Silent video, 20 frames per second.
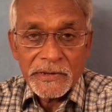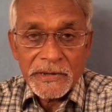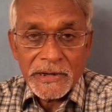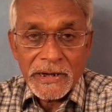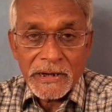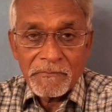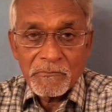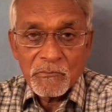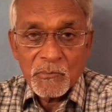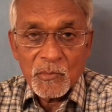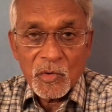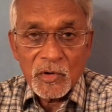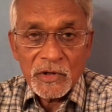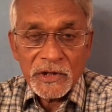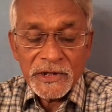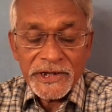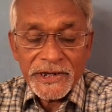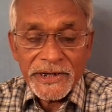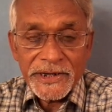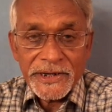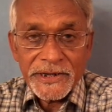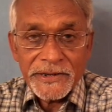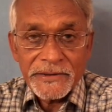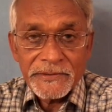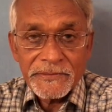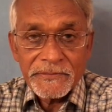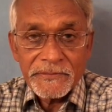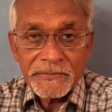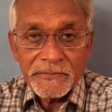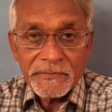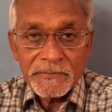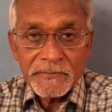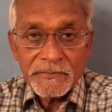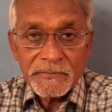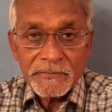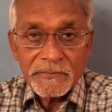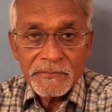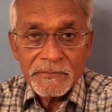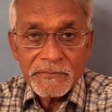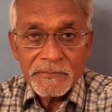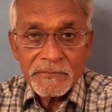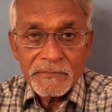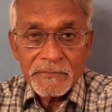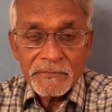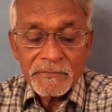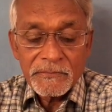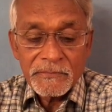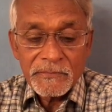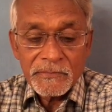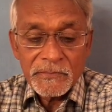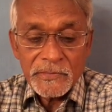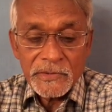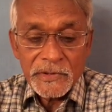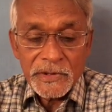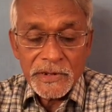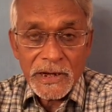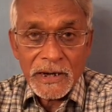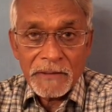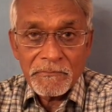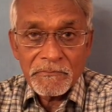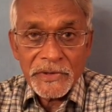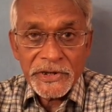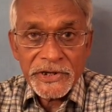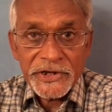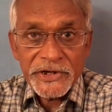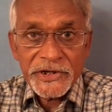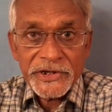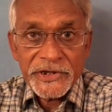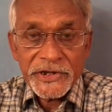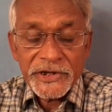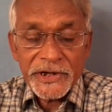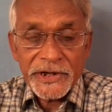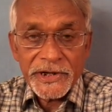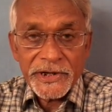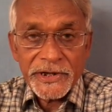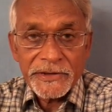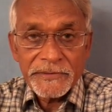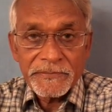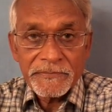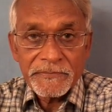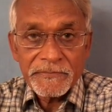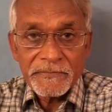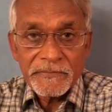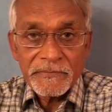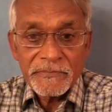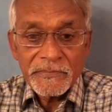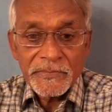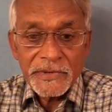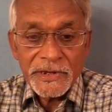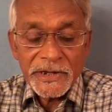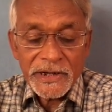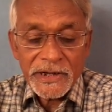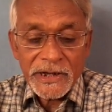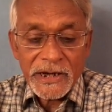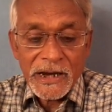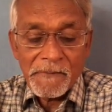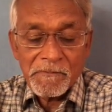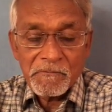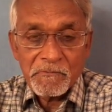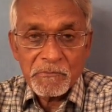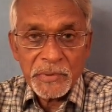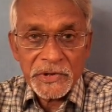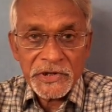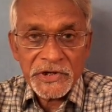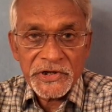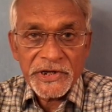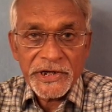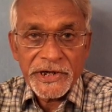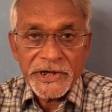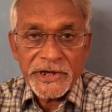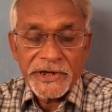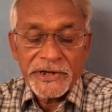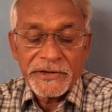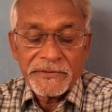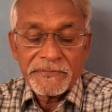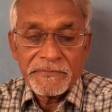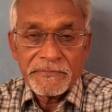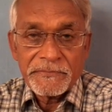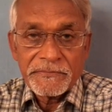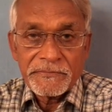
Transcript: राम बोलते हैं राम लिखते हैं या राम पढ़ते हैं